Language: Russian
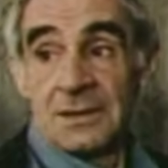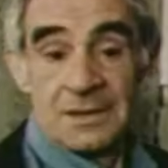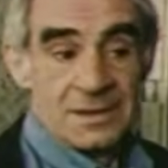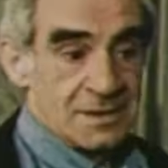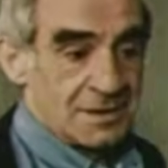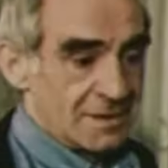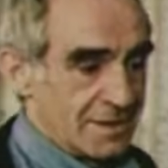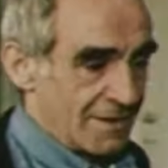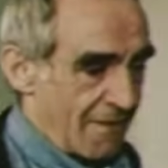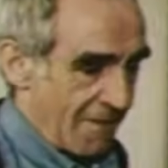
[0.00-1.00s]
Ой,
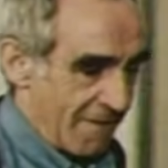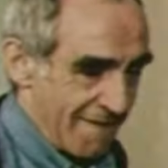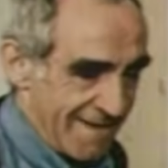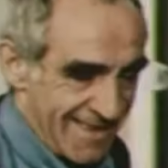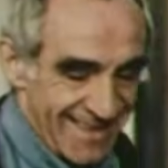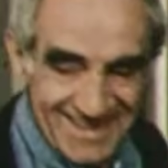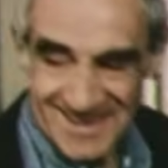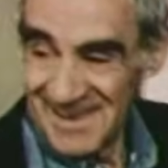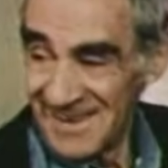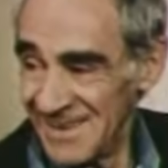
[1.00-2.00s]
я ужасно рада.
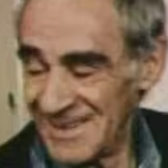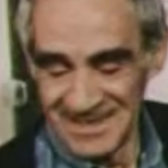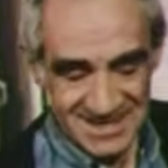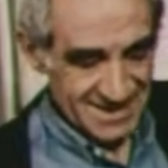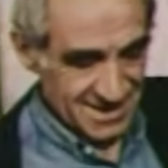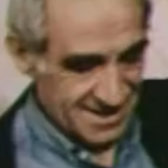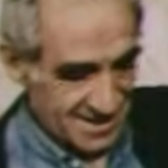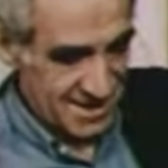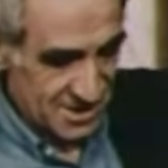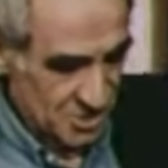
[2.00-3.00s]

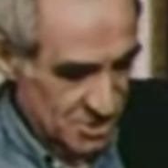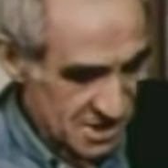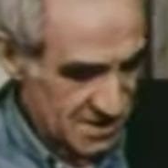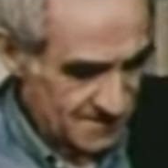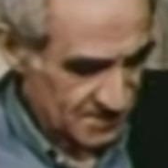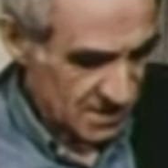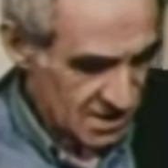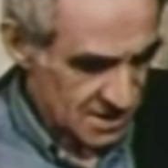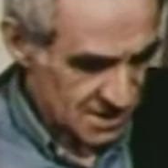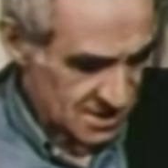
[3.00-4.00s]
Я тоже.
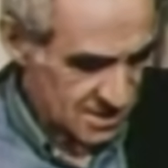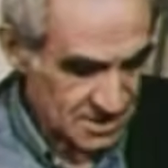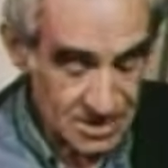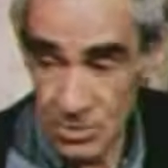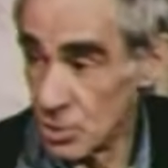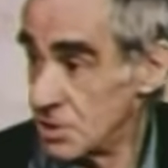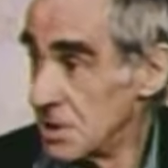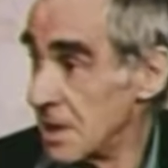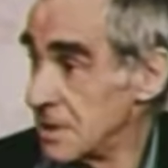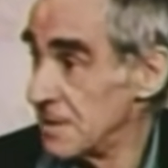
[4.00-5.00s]

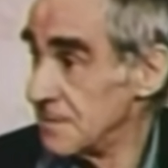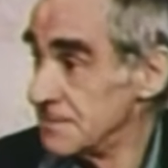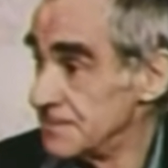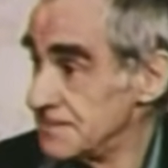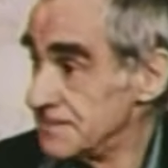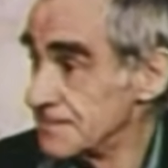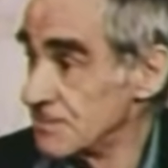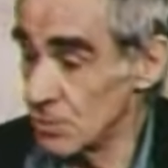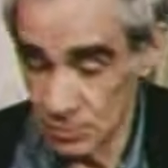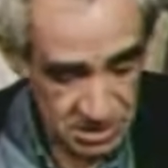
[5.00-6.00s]
Тоже рад.
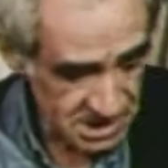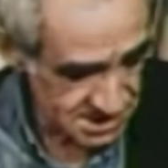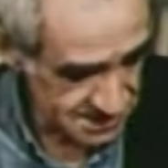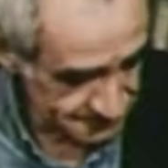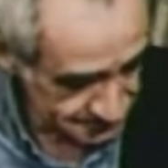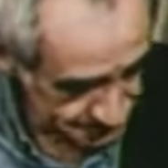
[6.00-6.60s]
Ужасно.